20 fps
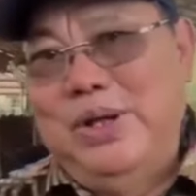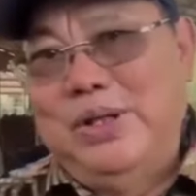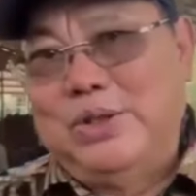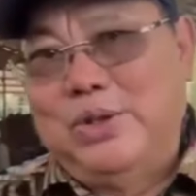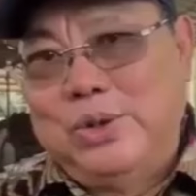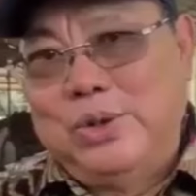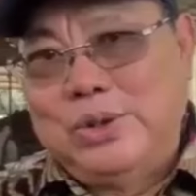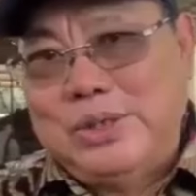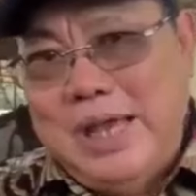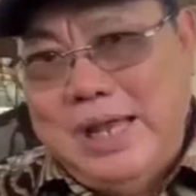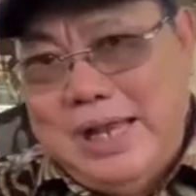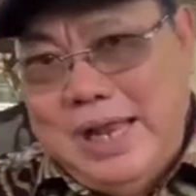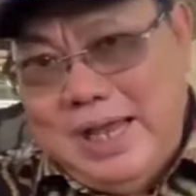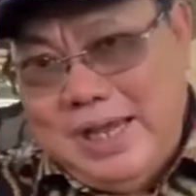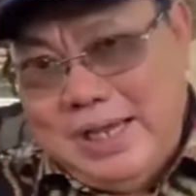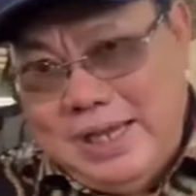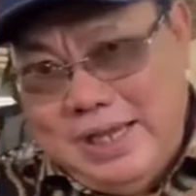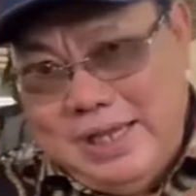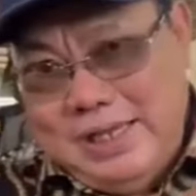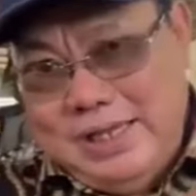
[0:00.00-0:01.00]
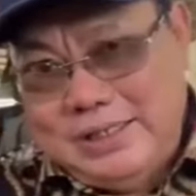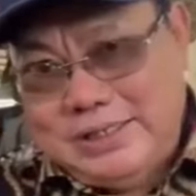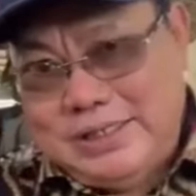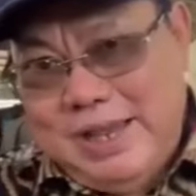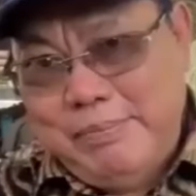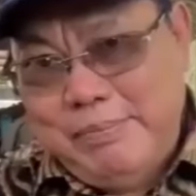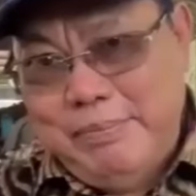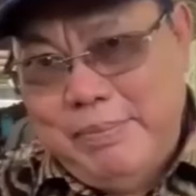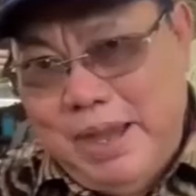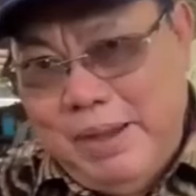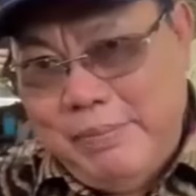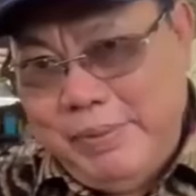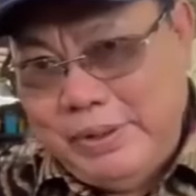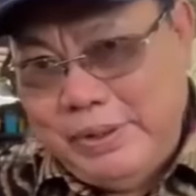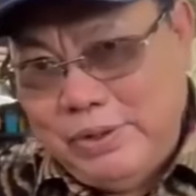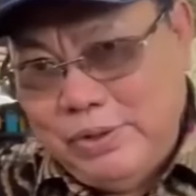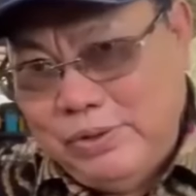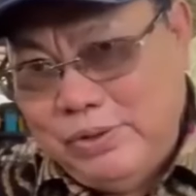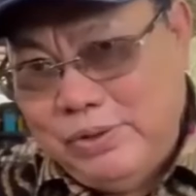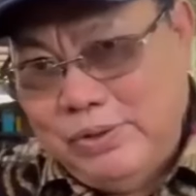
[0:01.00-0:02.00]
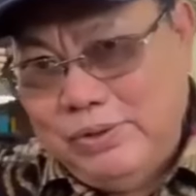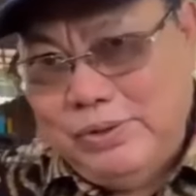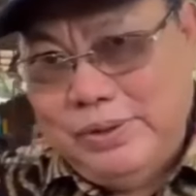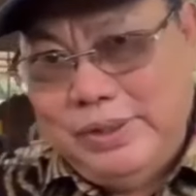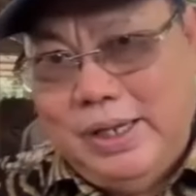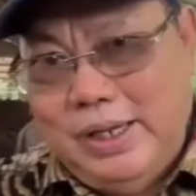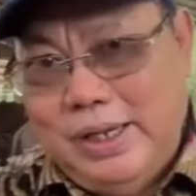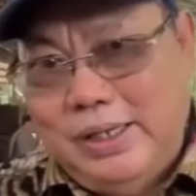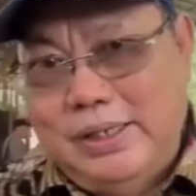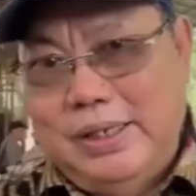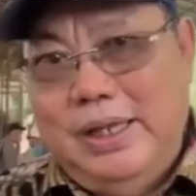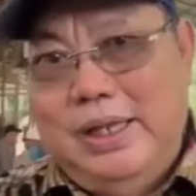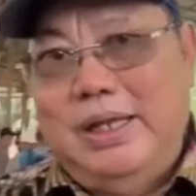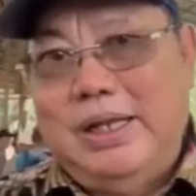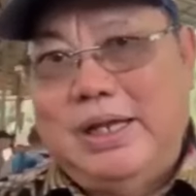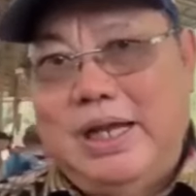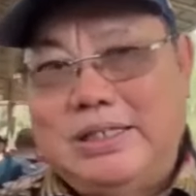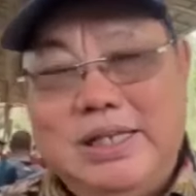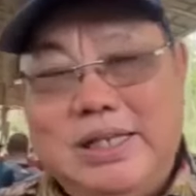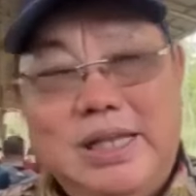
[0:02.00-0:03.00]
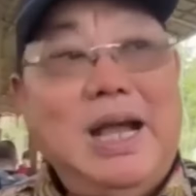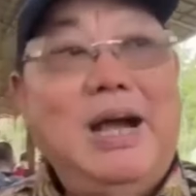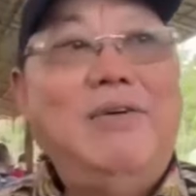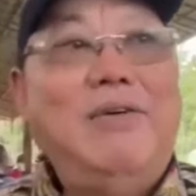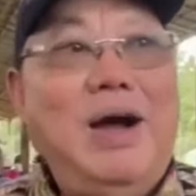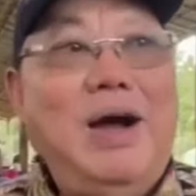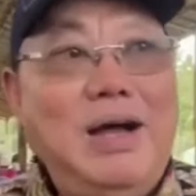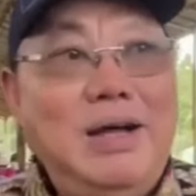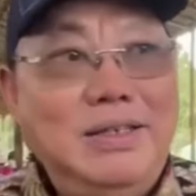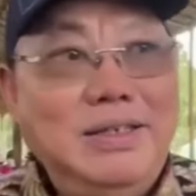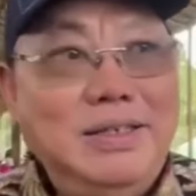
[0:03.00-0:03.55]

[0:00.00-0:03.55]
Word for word: terus ada ke apa itu yang di dekat Singkawang